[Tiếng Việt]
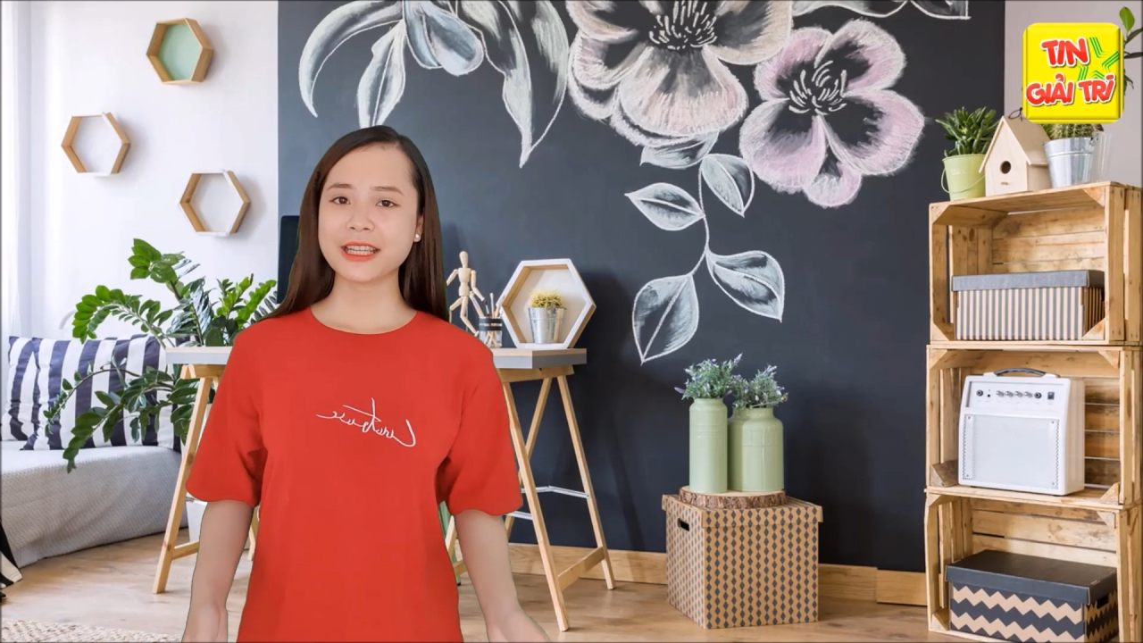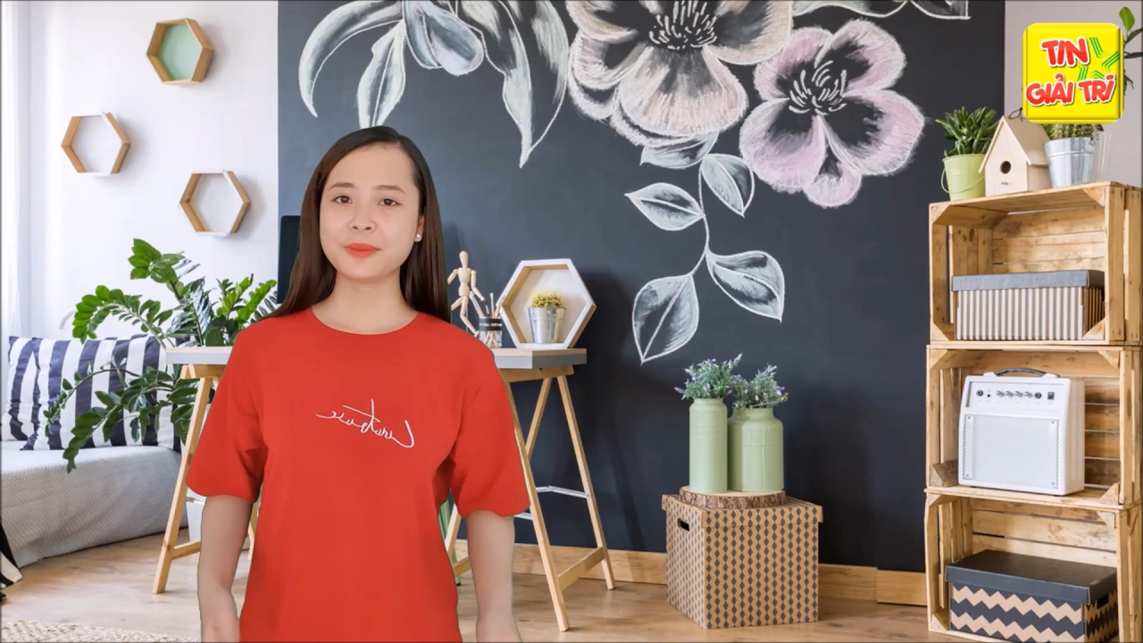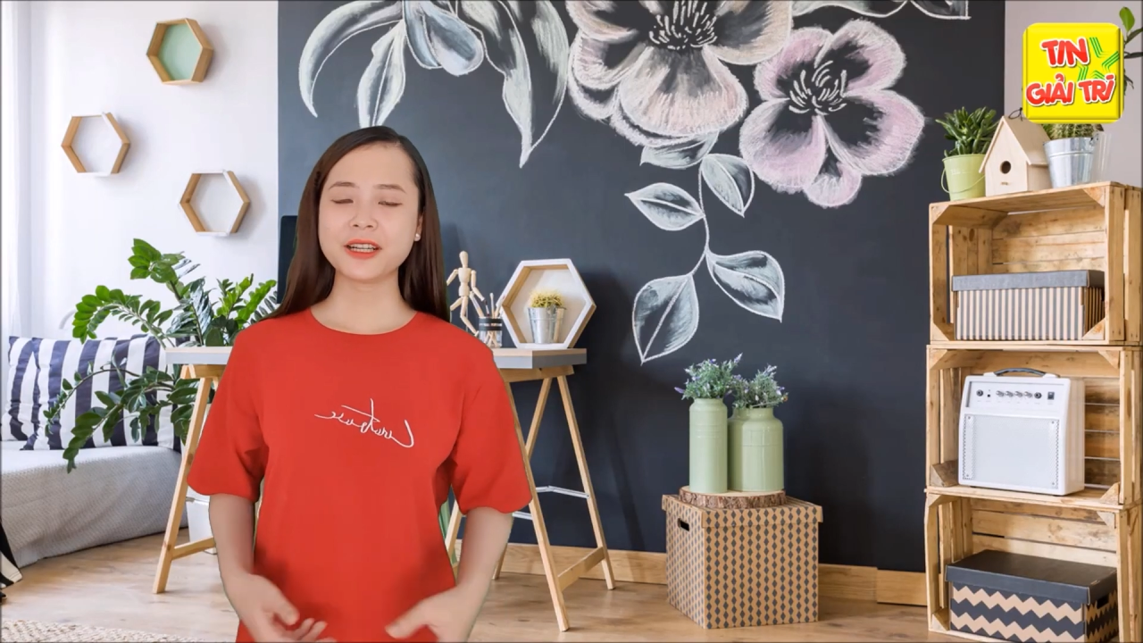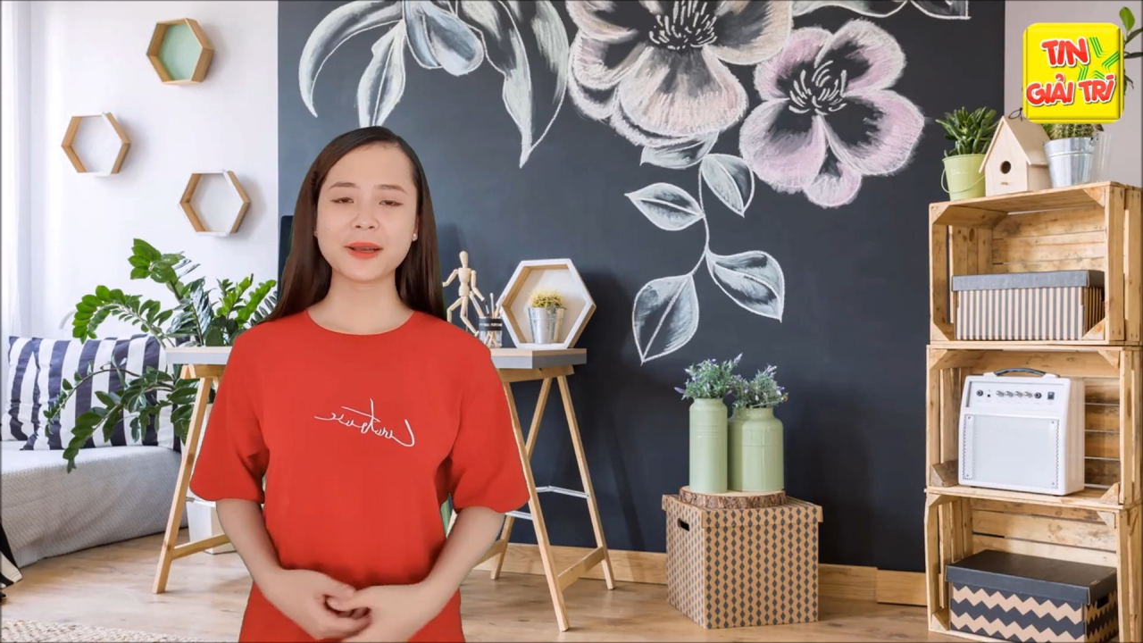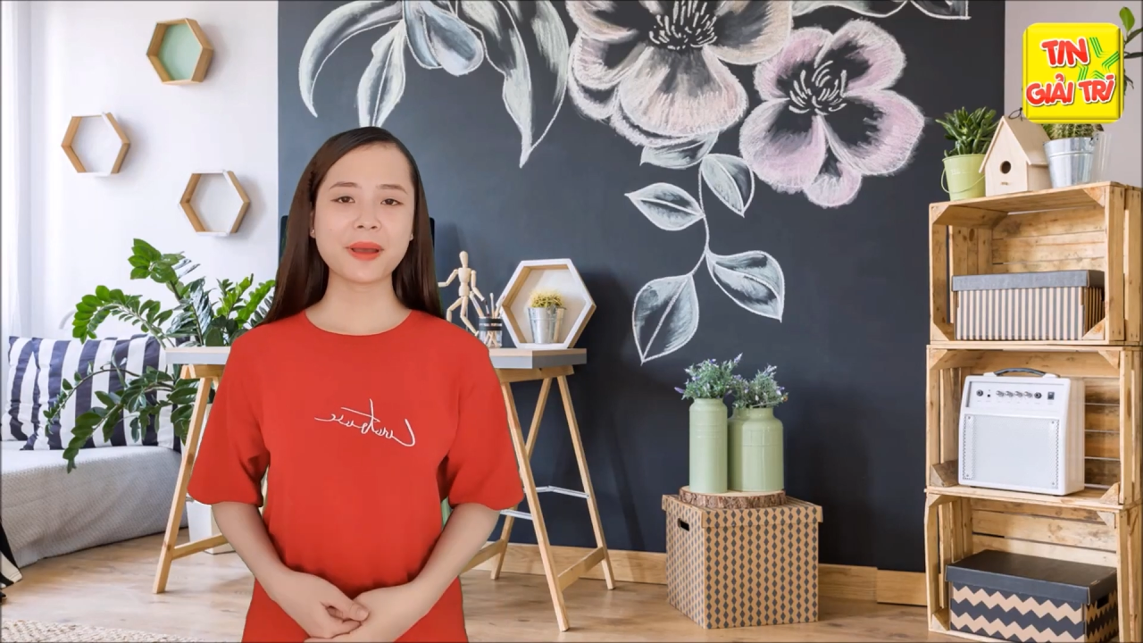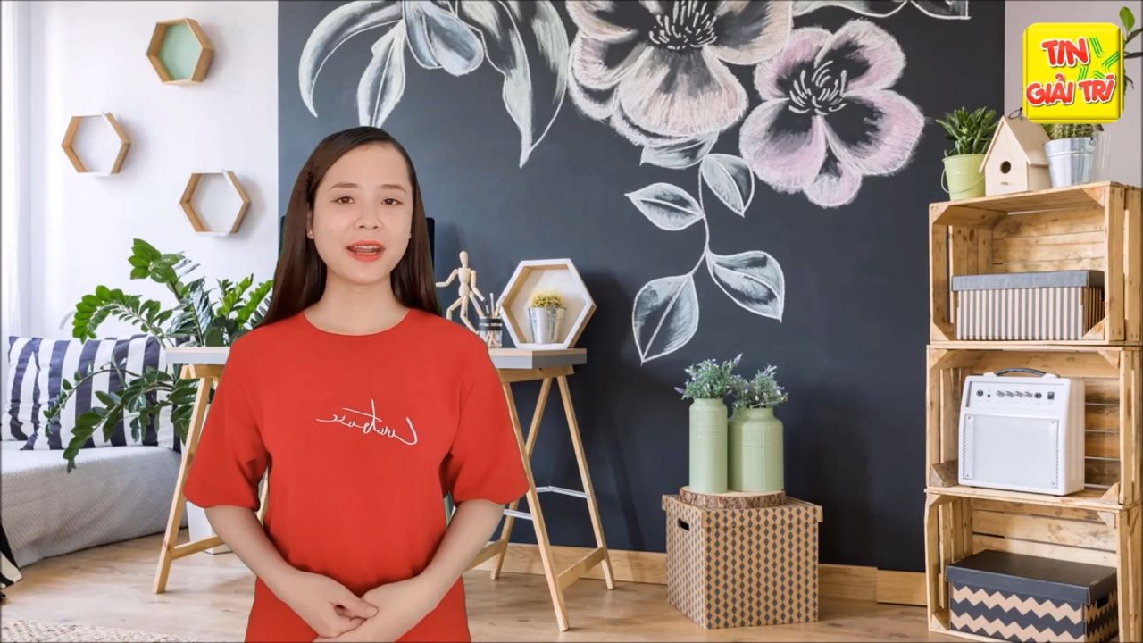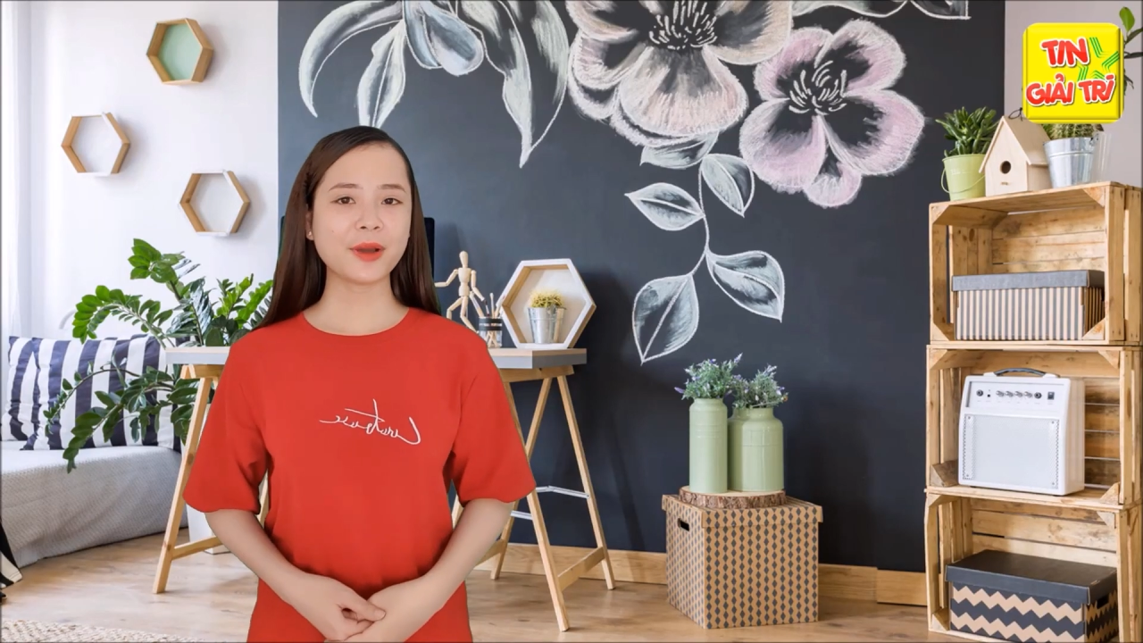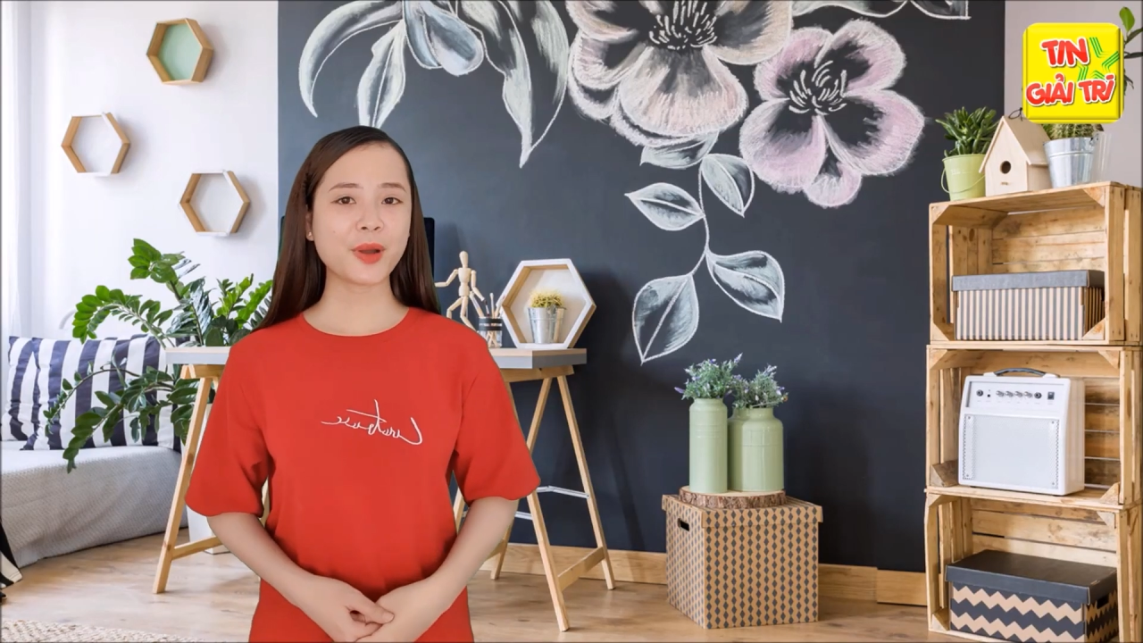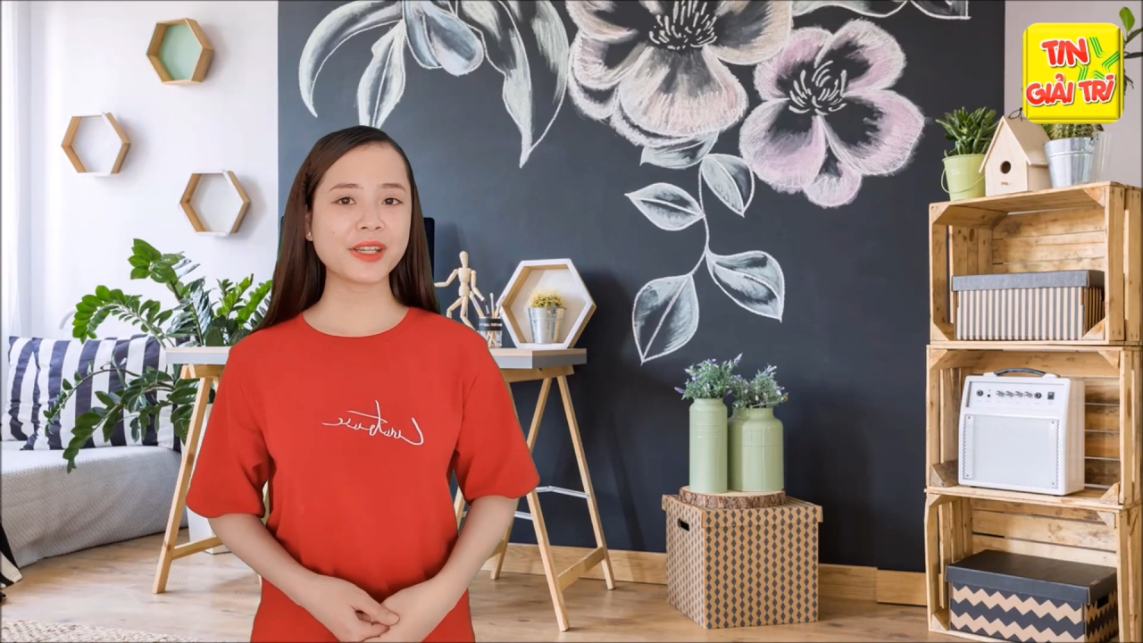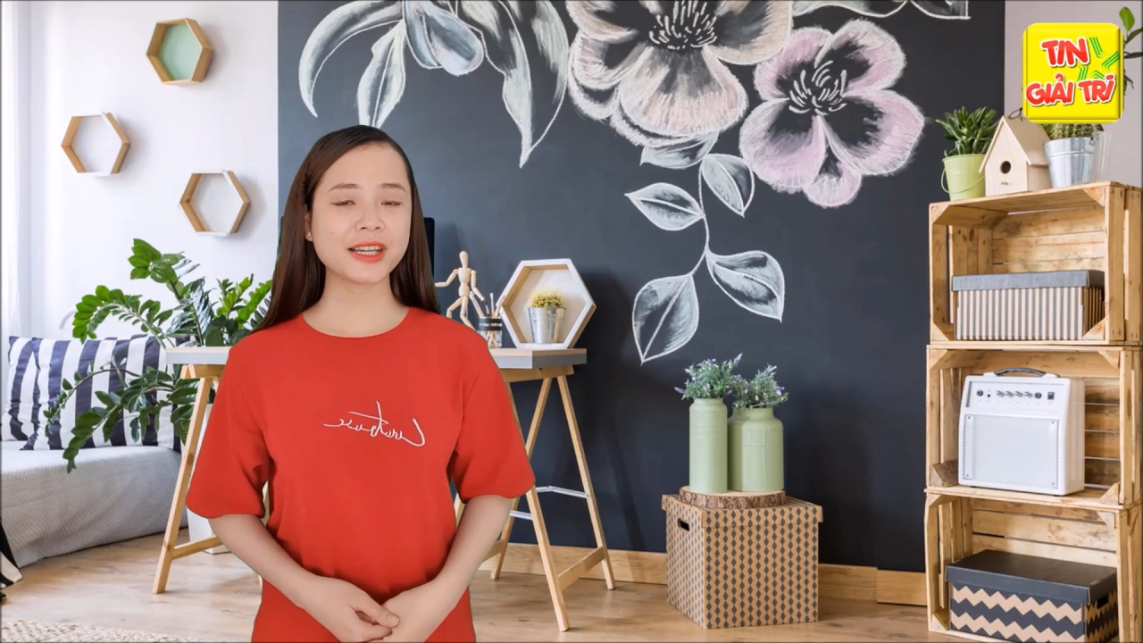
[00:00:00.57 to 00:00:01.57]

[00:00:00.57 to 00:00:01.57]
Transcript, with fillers: Chào mừng các bạn đã quay